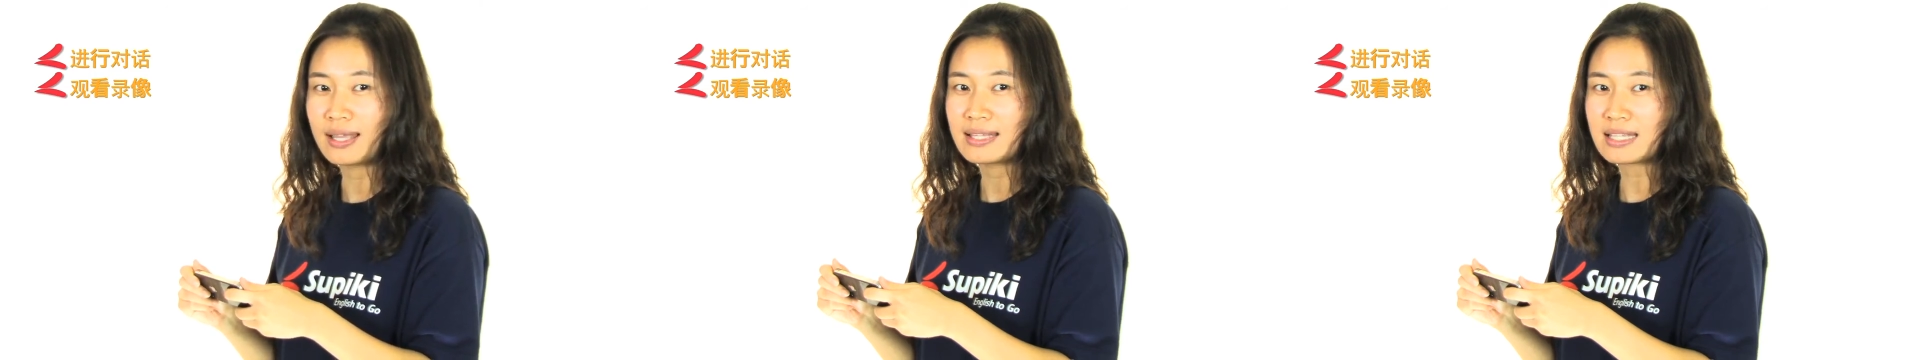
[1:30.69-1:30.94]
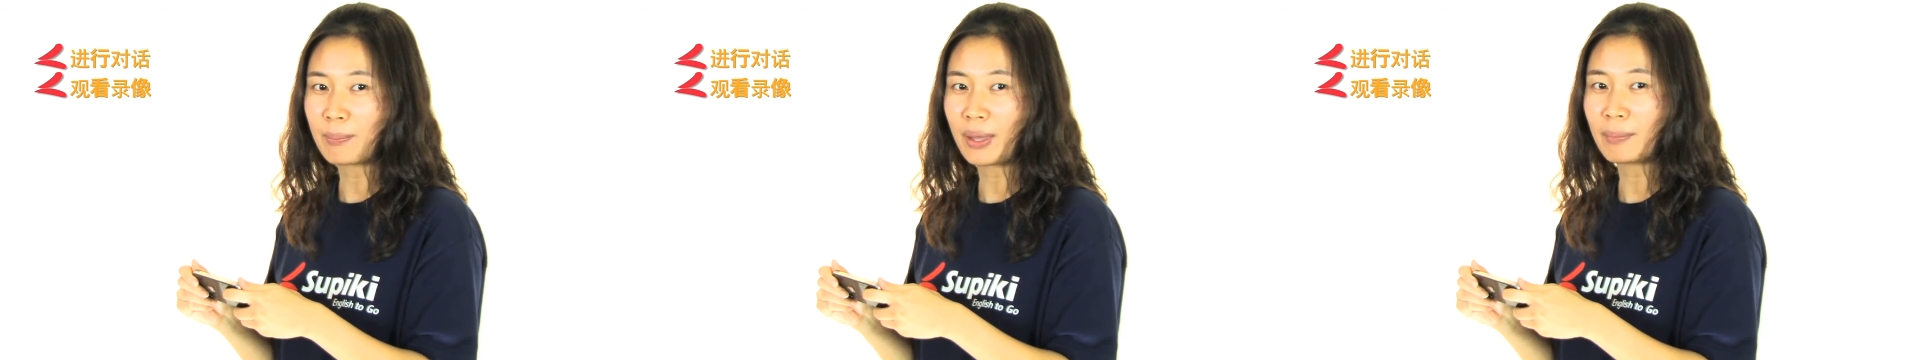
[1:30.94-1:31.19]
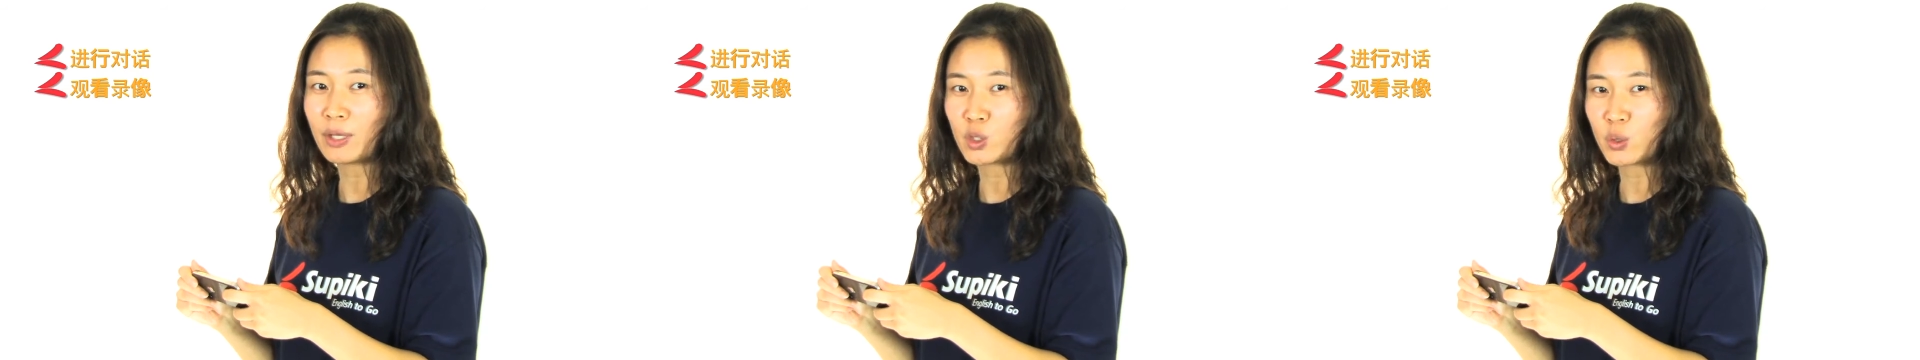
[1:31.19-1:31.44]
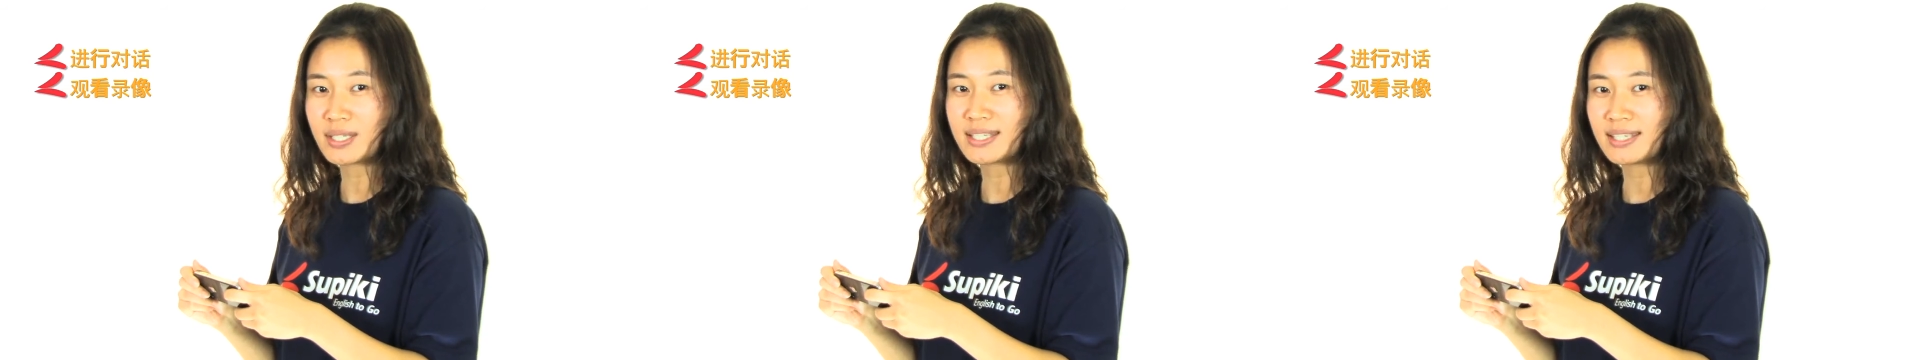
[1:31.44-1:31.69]
在北美
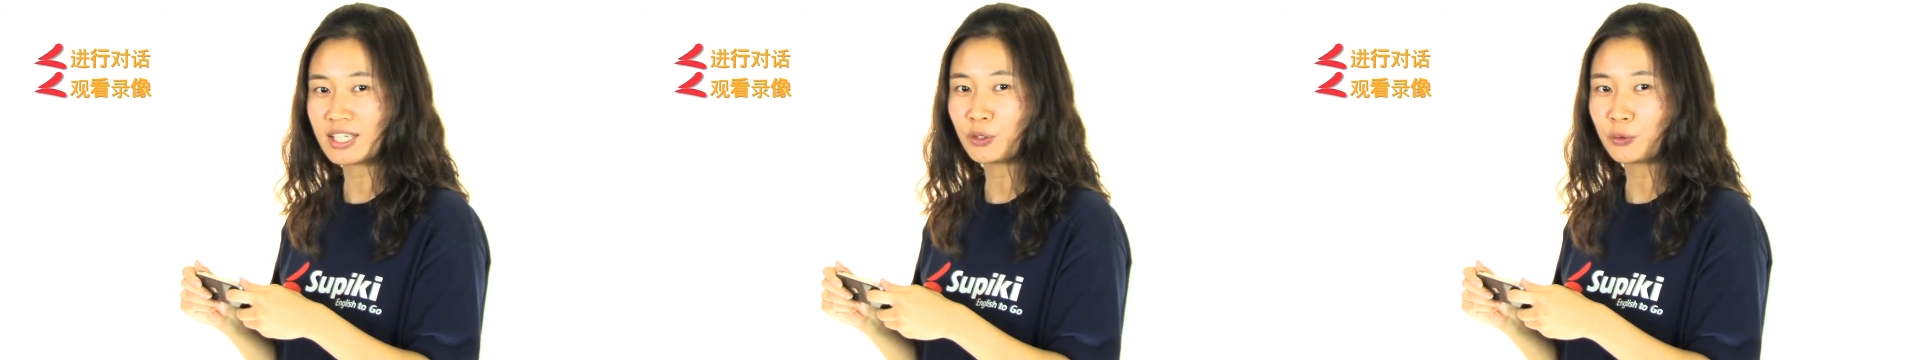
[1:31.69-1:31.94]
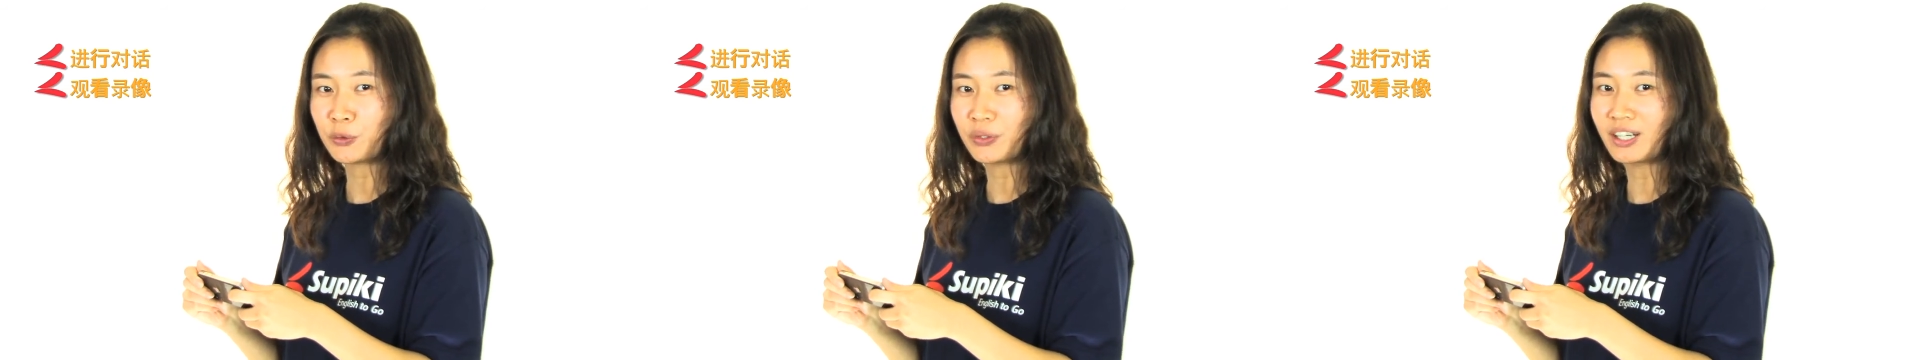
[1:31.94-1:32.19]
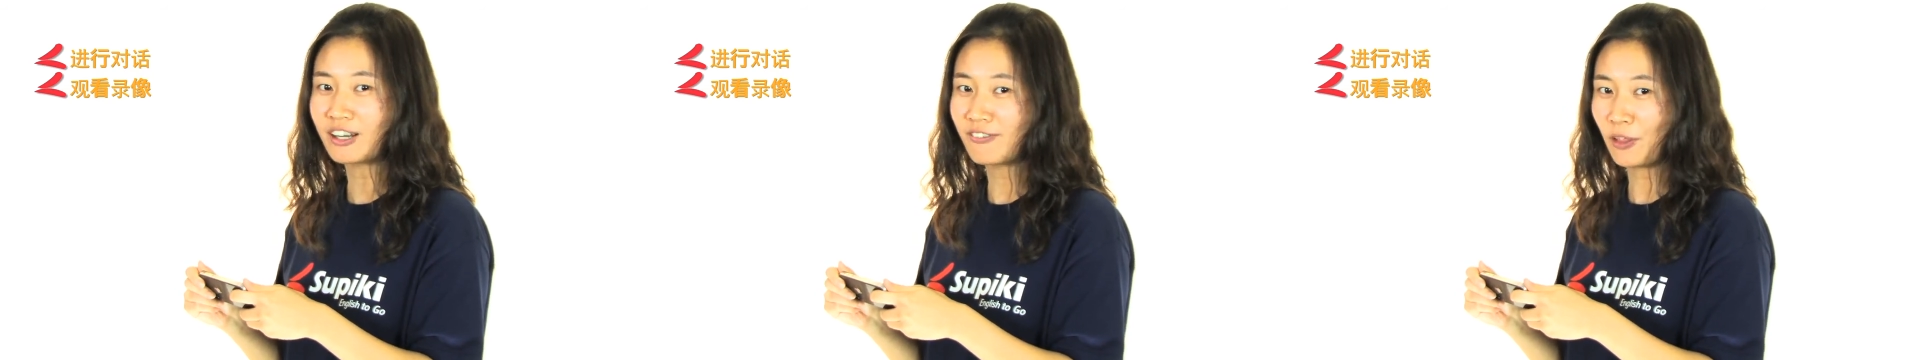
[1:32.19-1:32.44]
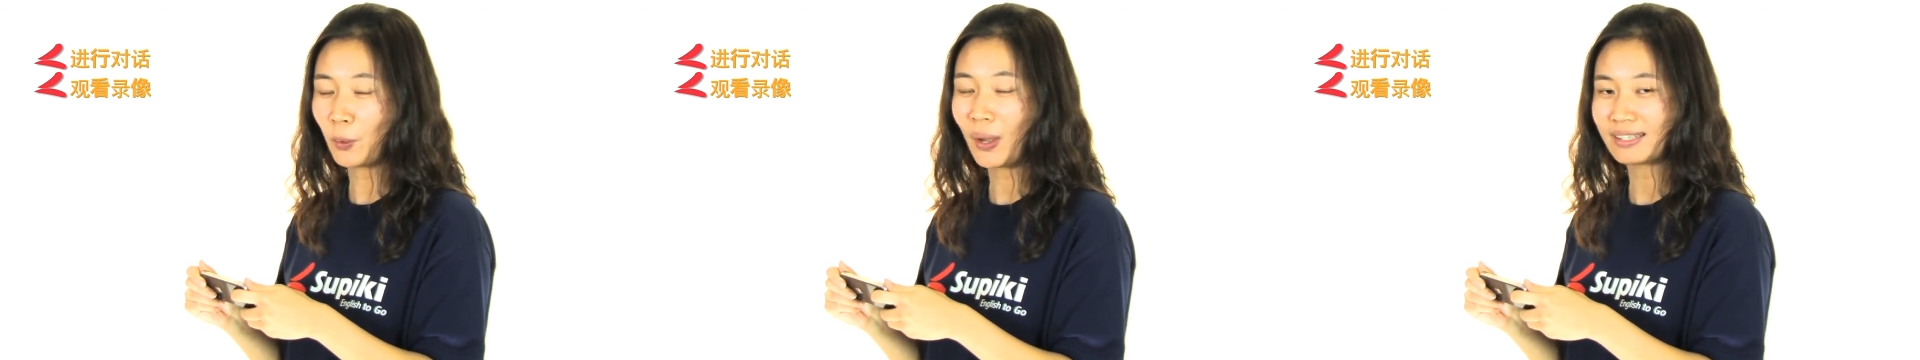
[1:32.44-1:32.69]
学习英语和
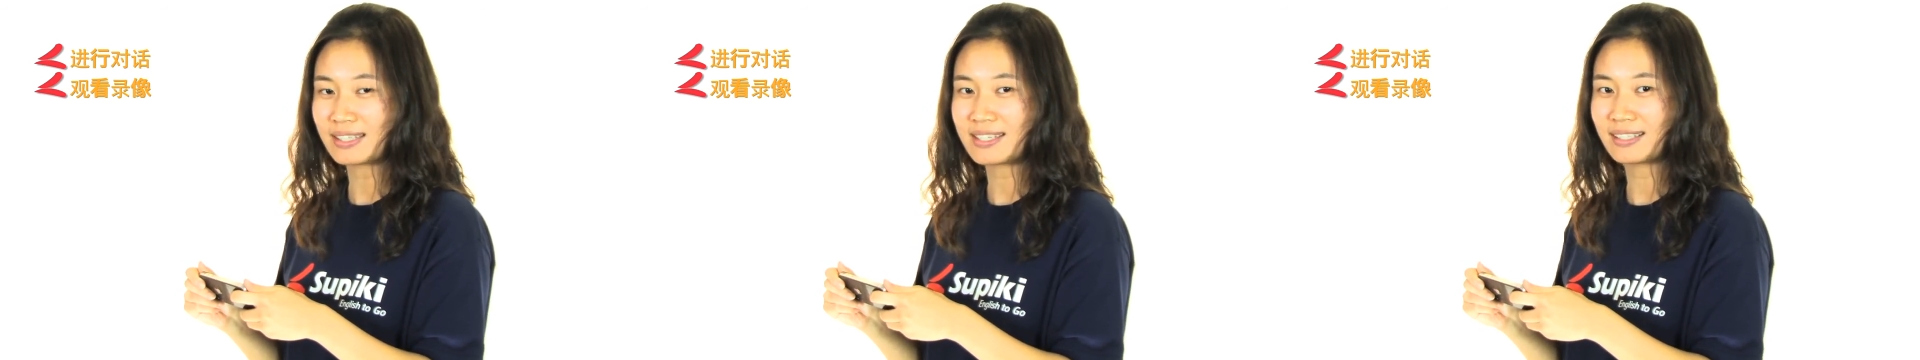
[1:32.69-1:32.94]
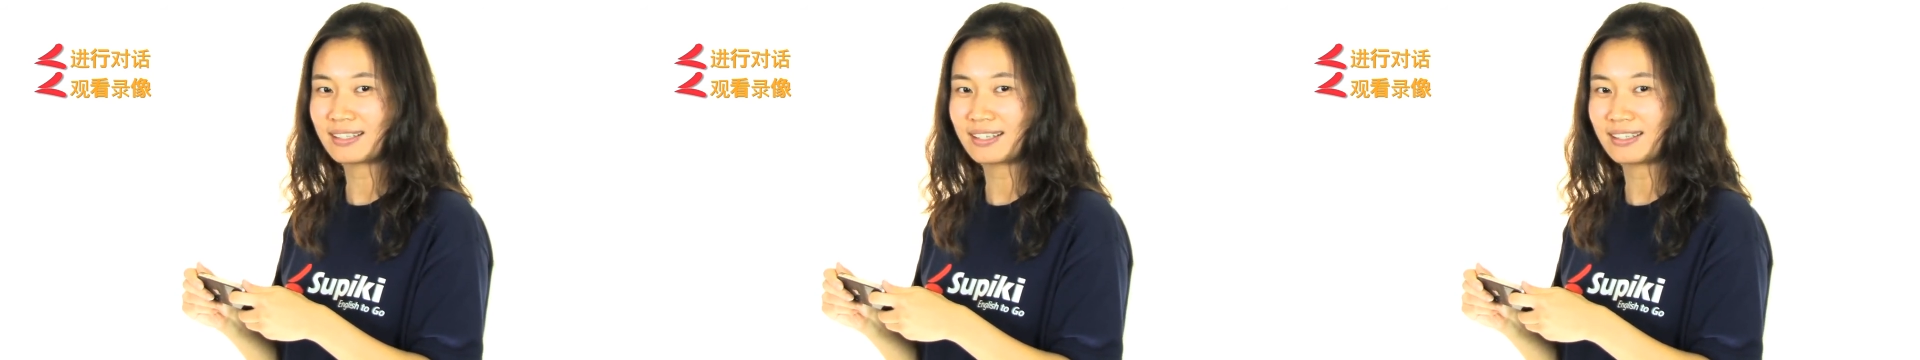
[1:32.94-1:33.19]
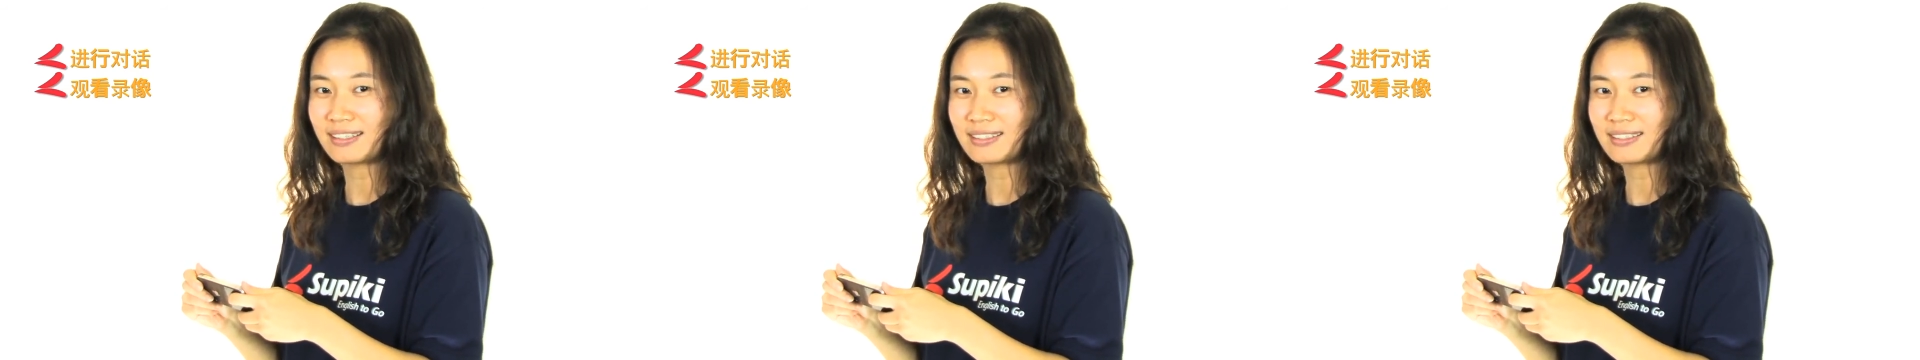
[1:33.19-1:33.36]
文化的经历。